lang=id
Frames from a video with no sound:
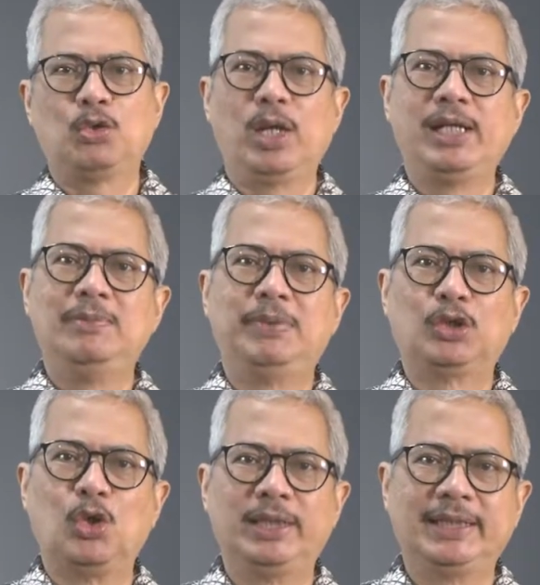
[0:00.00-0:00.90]
kuliah ini
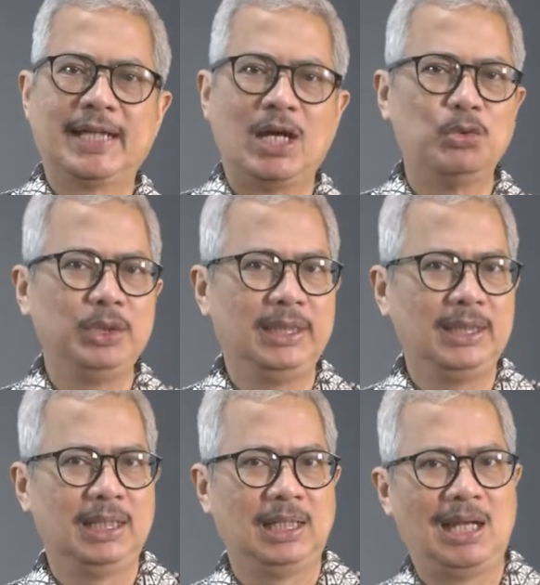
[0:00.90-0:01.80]
berkode KUI
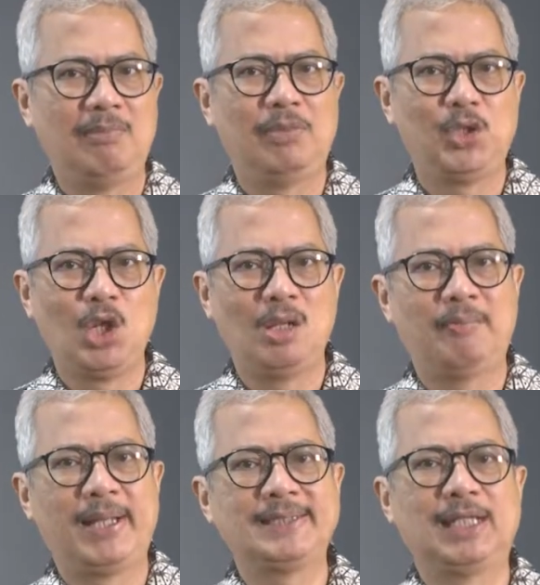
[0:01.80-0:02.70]
6041
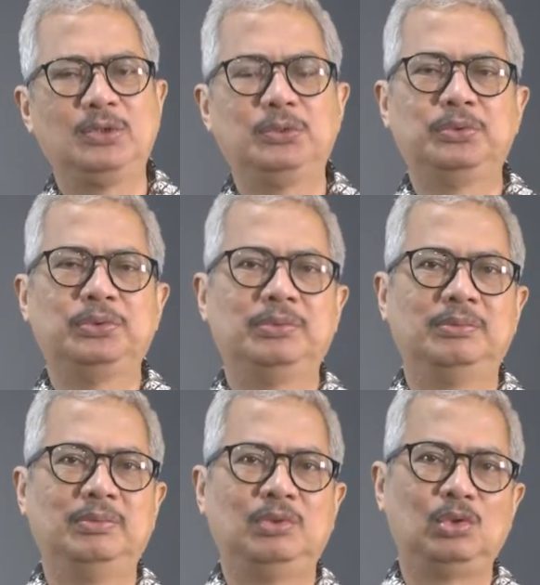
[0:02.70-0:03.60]

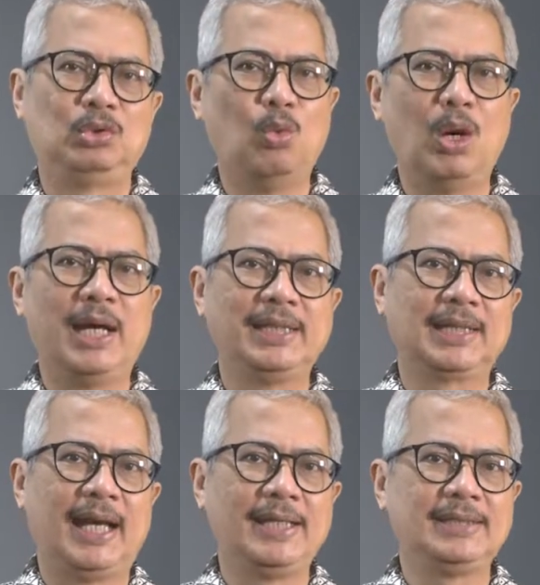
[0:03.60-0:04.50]
2
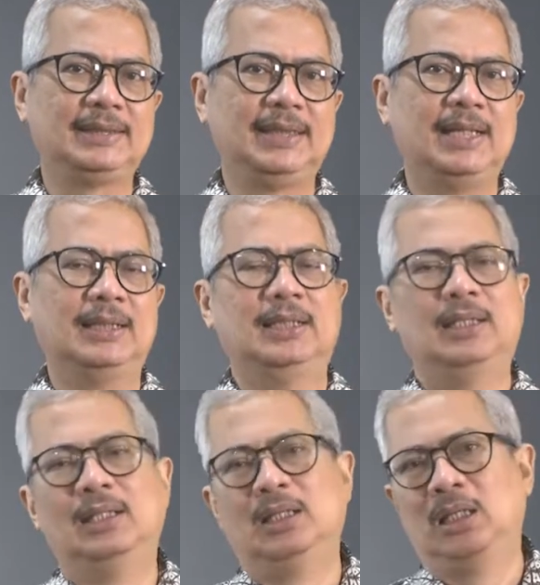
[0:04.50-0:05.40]
SKS dan
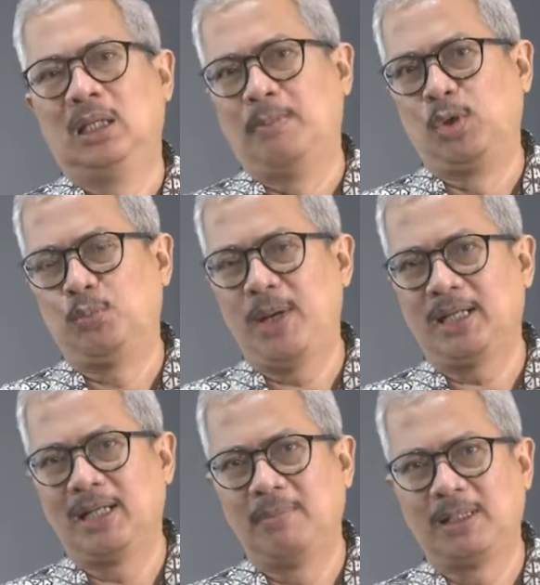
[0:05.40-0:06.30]

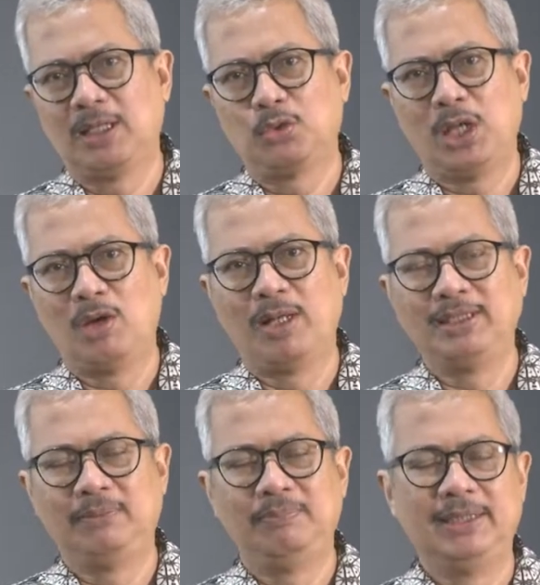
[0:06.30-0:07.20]
merupakan mata kuliah
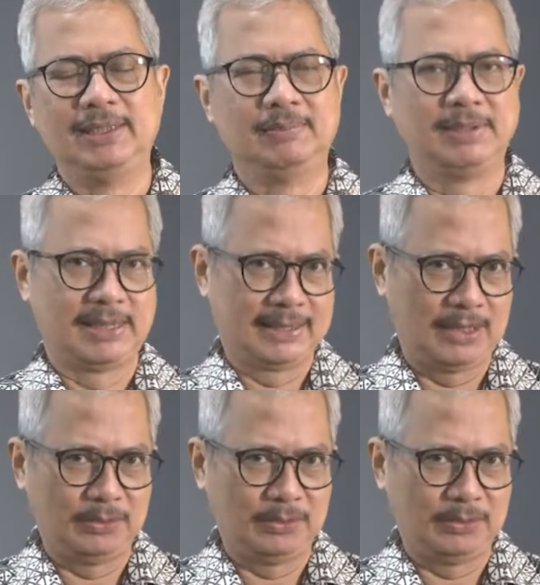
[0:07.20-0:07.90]
wajib di semester